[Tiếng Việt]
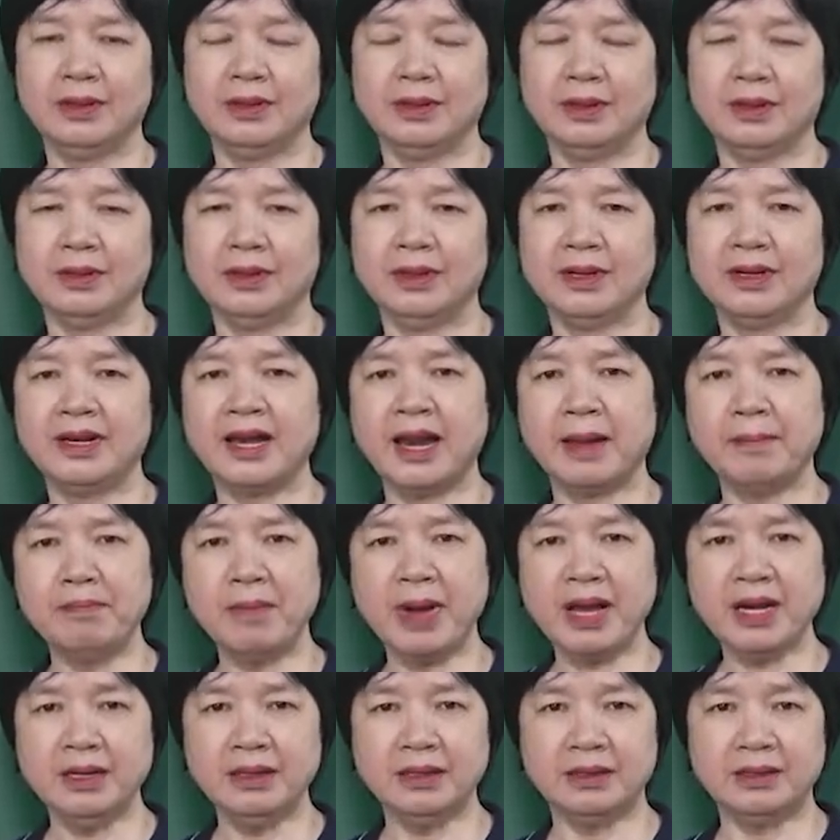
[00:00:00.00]
à, nắm
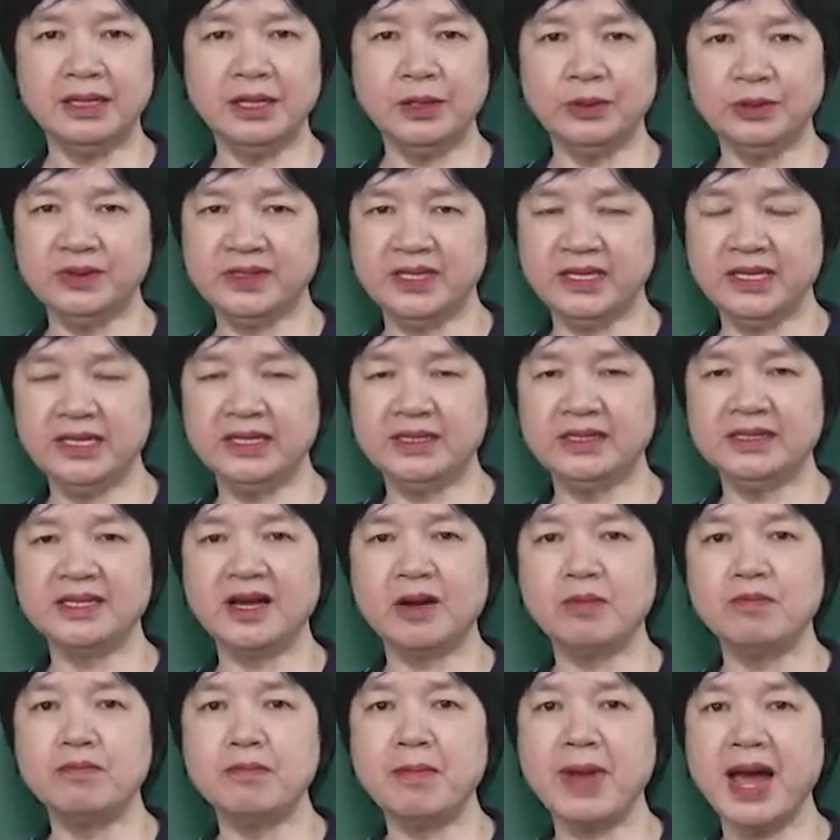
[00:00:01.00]
bắt được điều gì
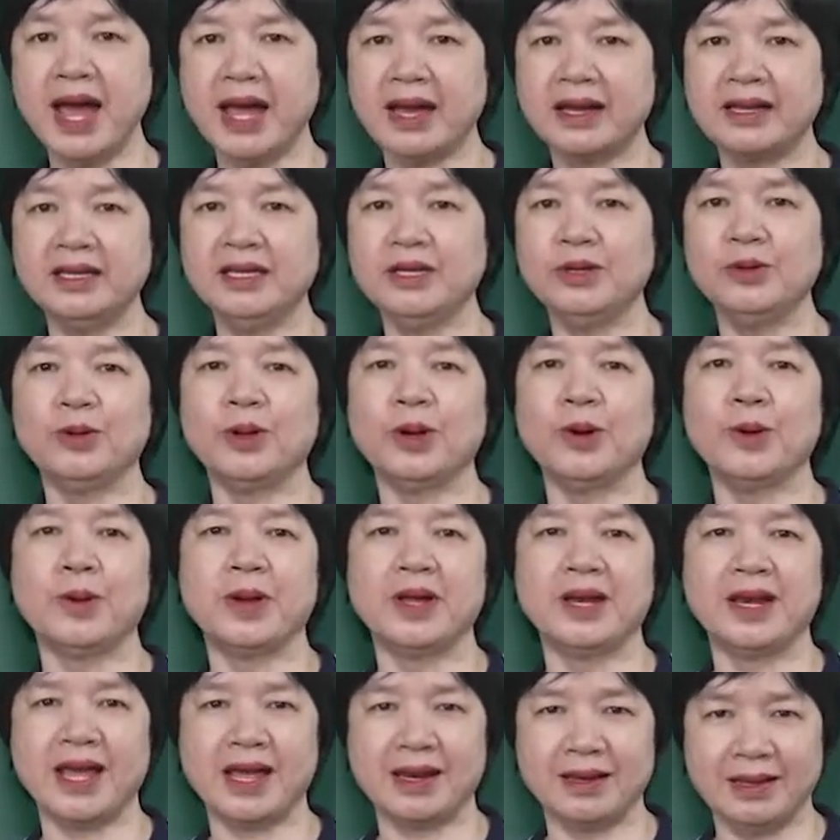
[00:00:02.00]
trong ba cái yêu cầu
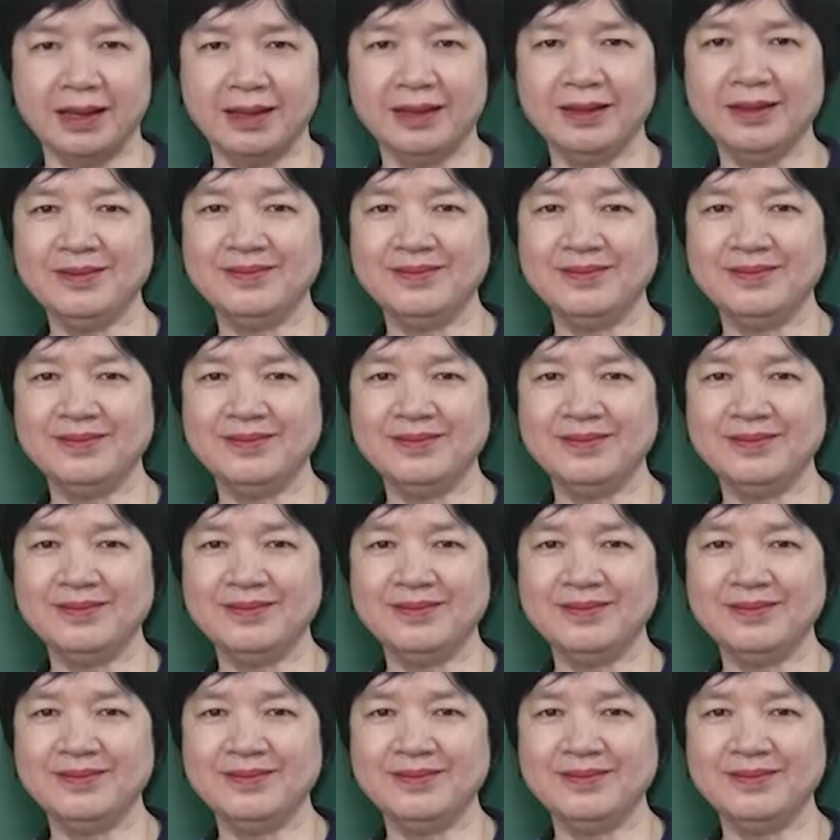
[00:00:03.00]
cần đạt ấy,